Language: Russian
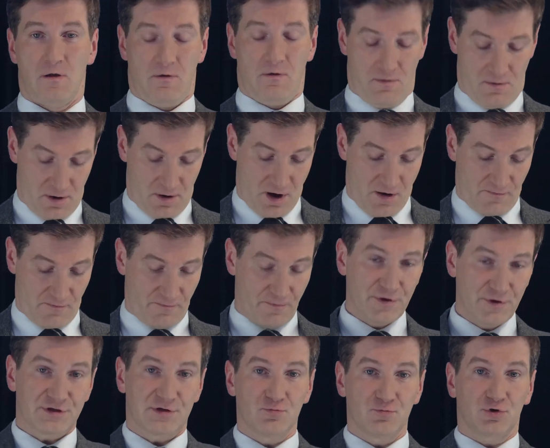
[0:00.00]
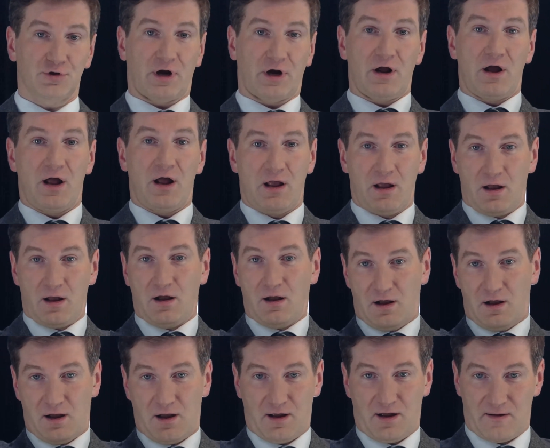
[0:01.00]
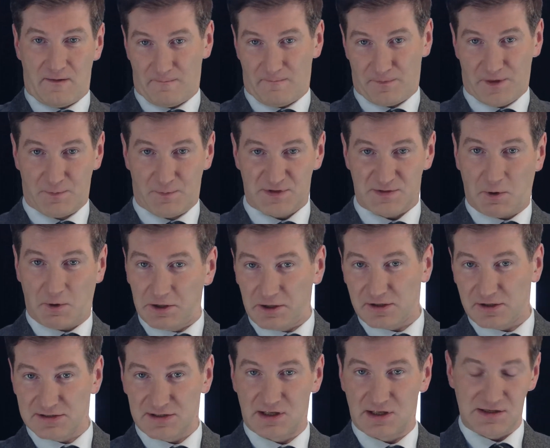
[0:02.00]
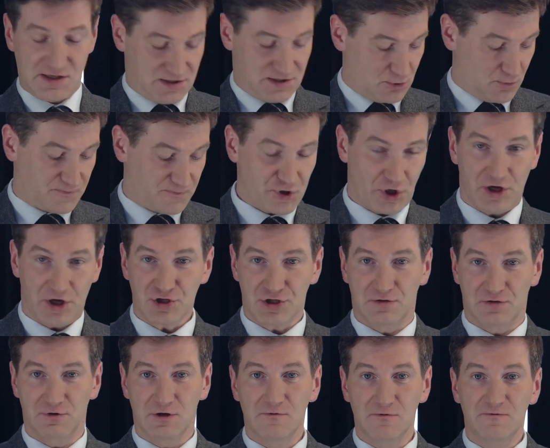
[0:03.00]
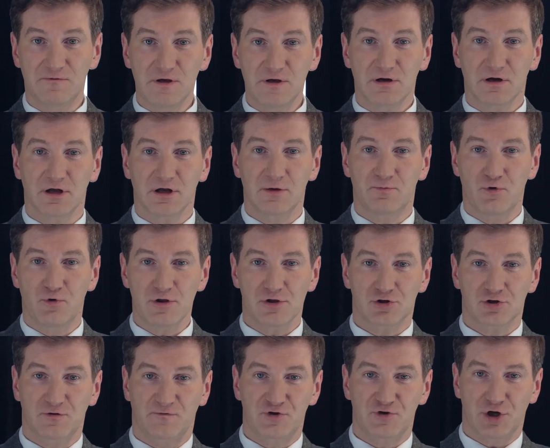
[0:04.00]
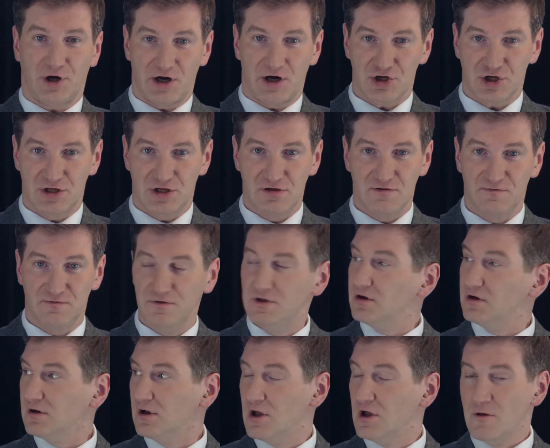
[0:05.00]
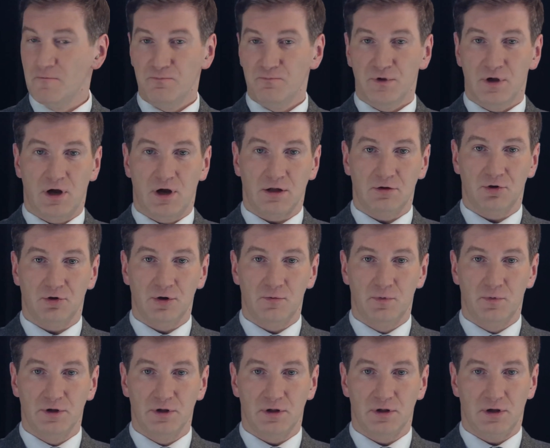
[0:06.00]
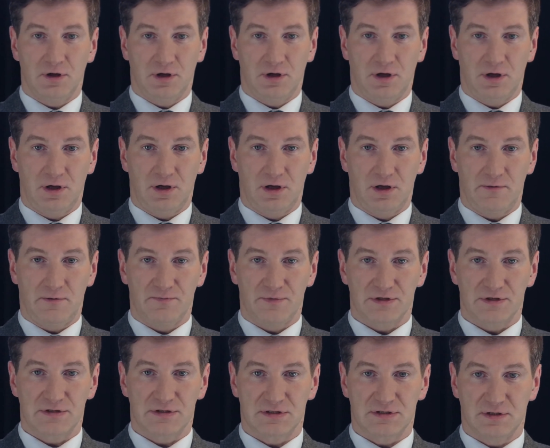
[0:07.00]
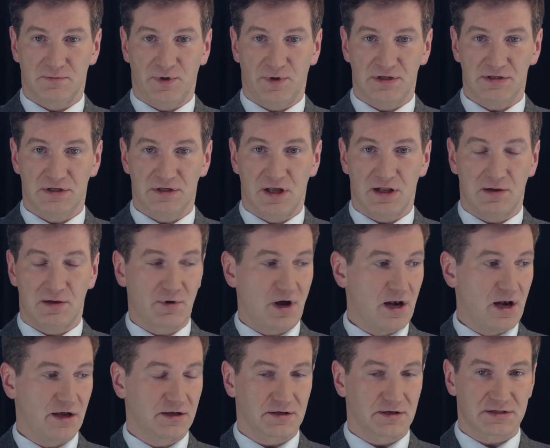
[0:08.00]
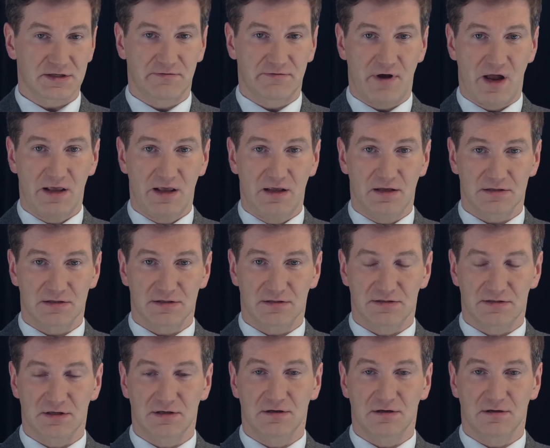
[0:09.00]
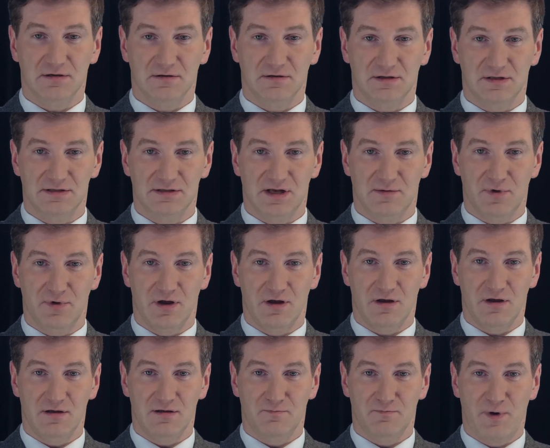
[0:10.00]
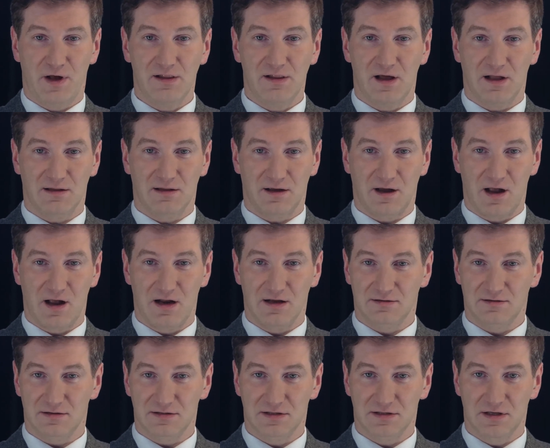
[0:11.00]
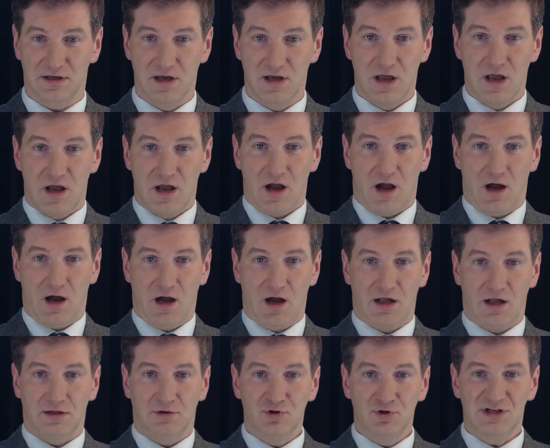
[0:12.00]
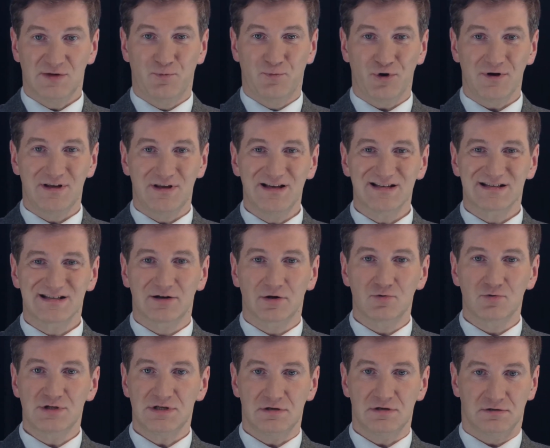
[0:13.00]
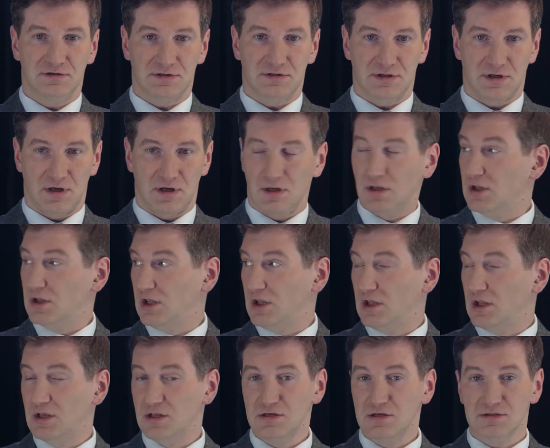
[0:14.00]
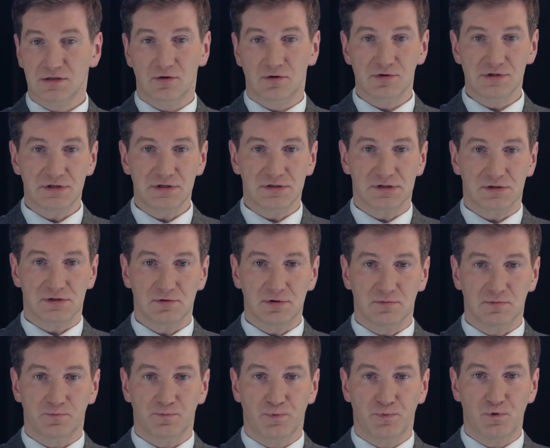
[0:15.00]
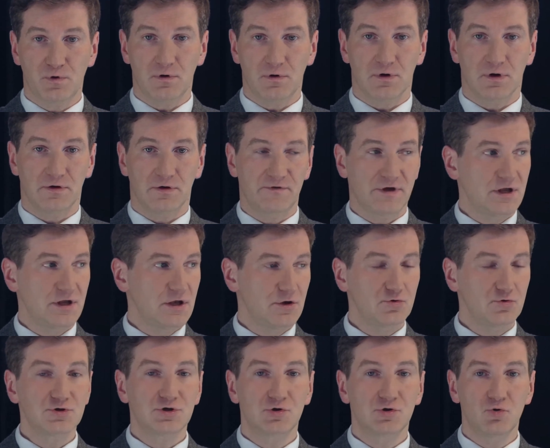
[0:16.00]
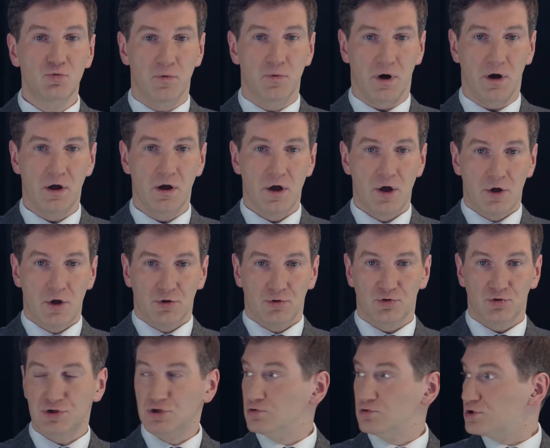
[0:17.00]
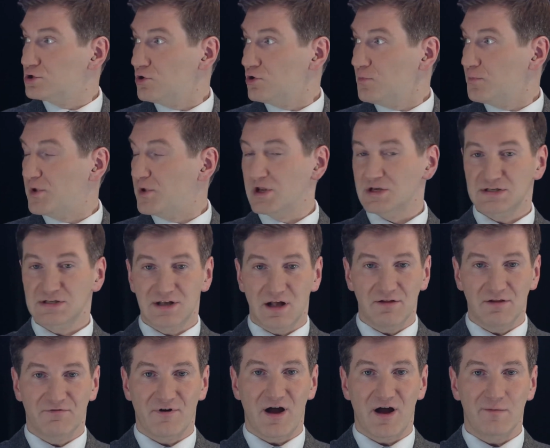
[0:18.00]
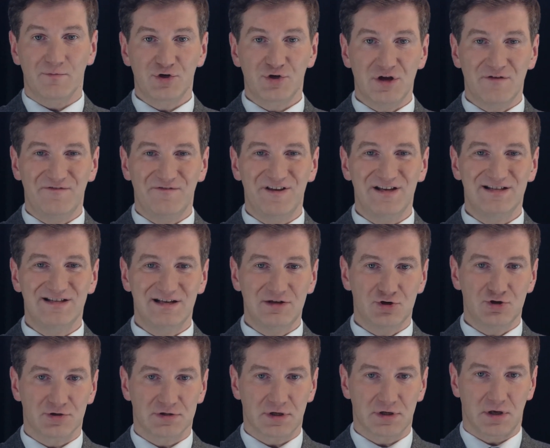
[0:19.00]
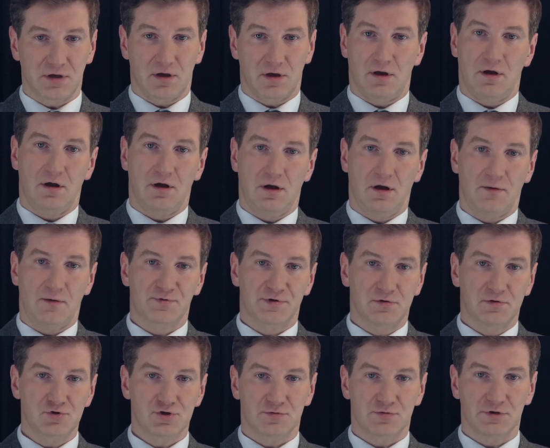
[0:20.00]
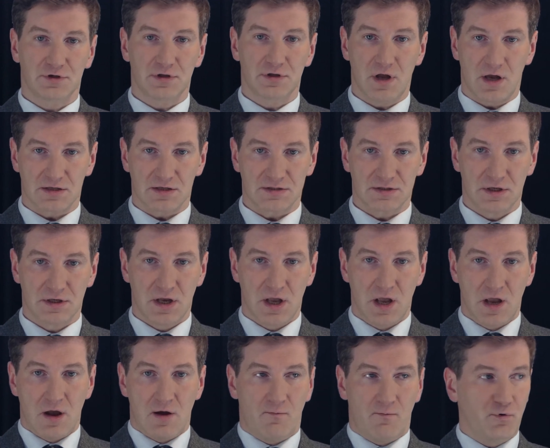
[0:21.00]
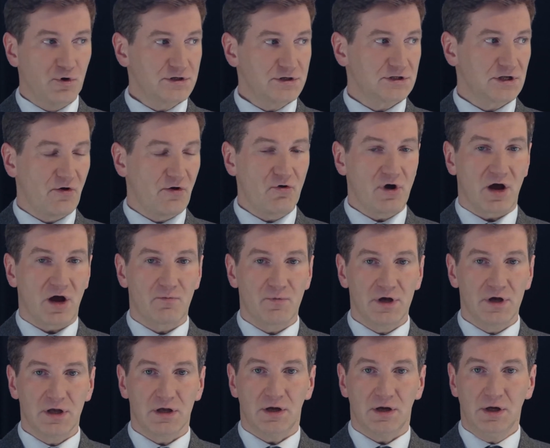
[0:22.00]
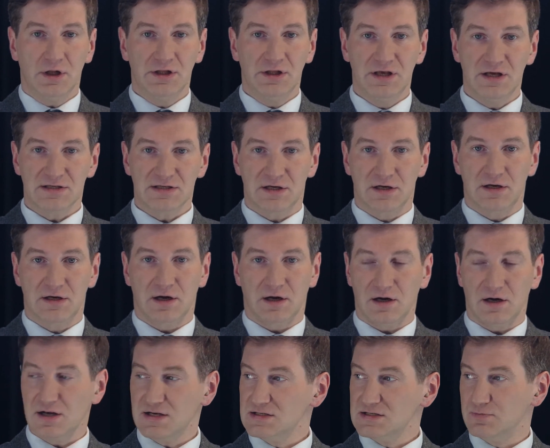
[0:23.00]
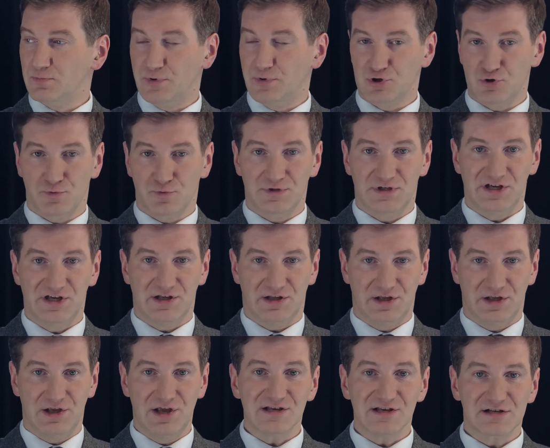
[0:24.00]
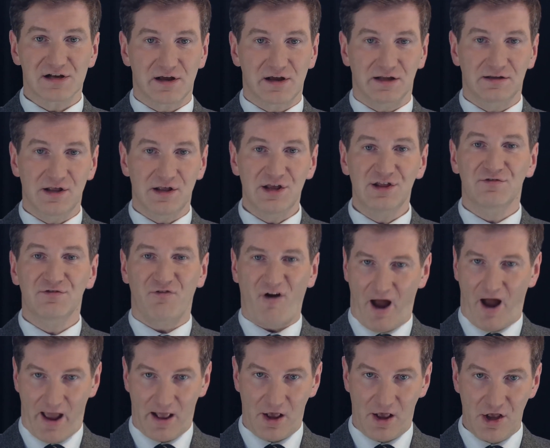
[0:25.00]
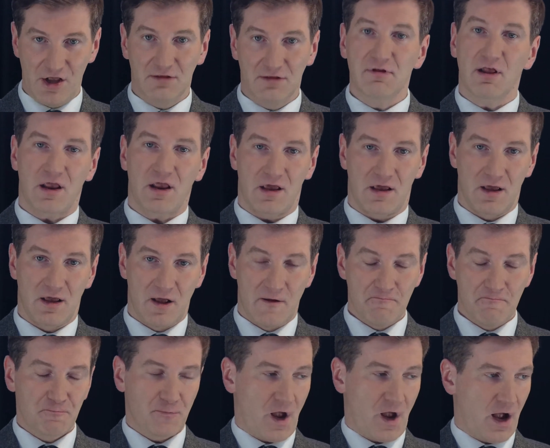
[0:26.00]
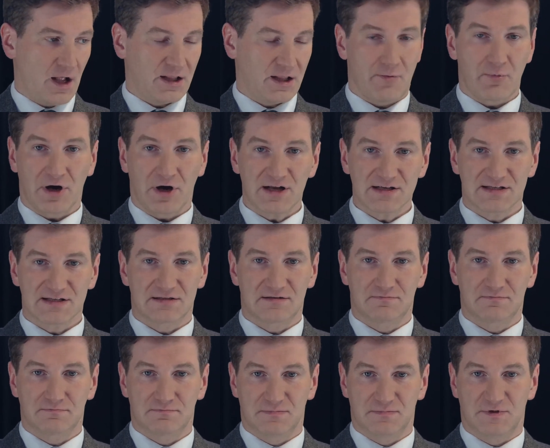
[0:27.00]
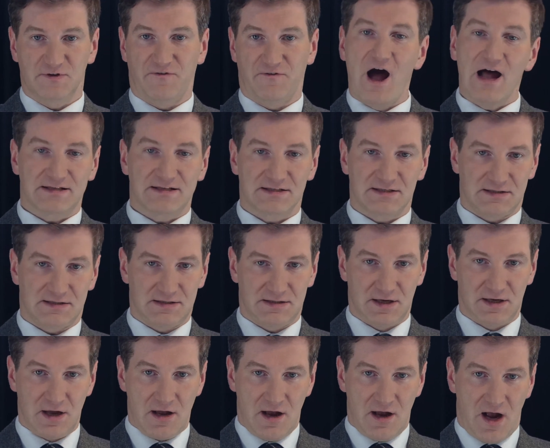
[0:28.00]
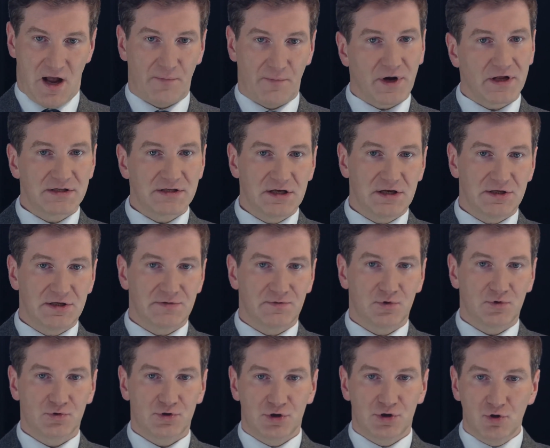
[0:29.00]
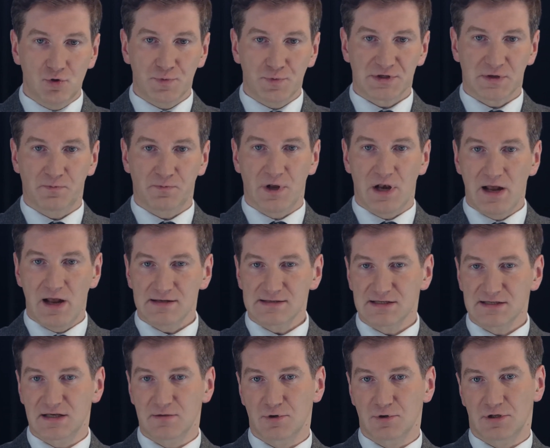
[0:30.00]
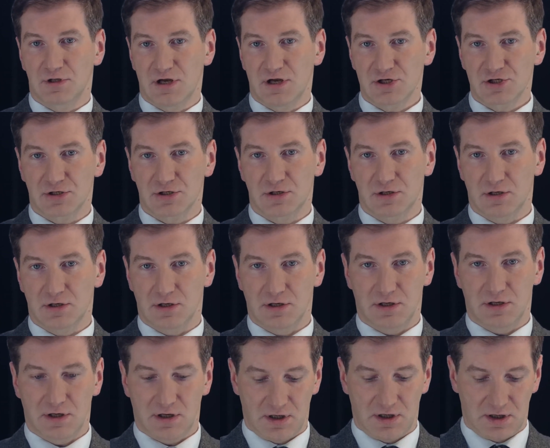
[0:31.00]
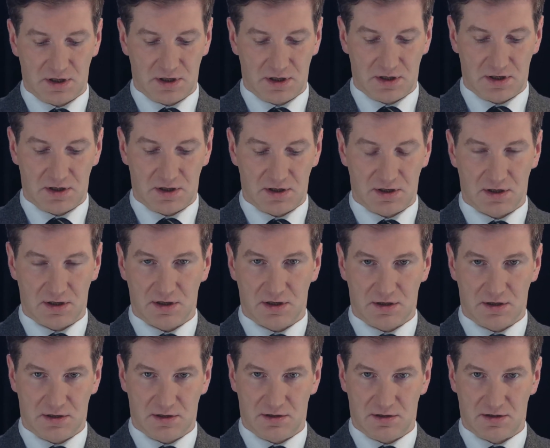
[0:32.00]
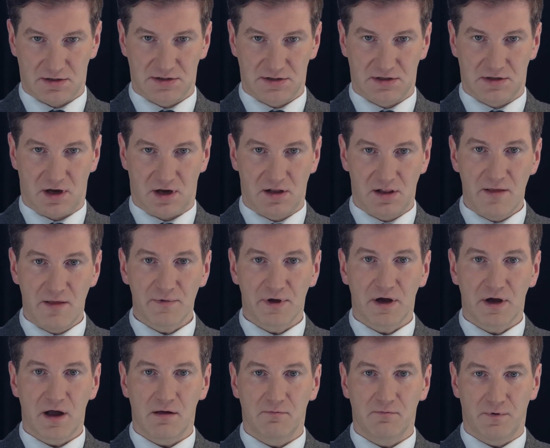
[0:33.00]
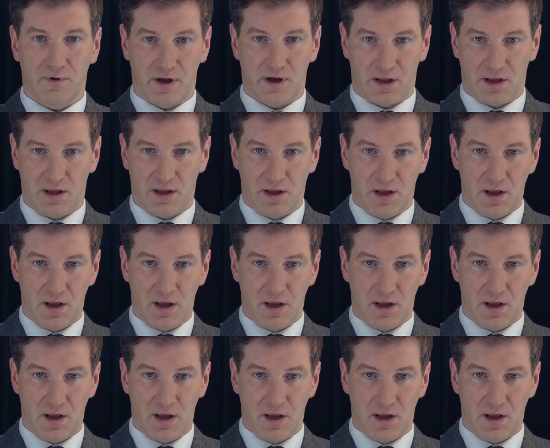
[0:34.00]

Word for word: а, в 8 утра а, и посмотрел статистику вчерашнего эфира и понял, что вчерашний эфир – который был э, с председателем коллекторского агентства, э, этой самой э, палаты коллекторской, э, до сих пор не загрузился. И не загрузился он по вине Ютьюба То есть YouTube перестал вообще физически э, обслуживать нас. После того, как мы э, несколько раз, причем не несколько, это не два и не три, а там раз двадцать обратились в YouTube с апелляциями наших, э, так сказать, рекламных кампаний.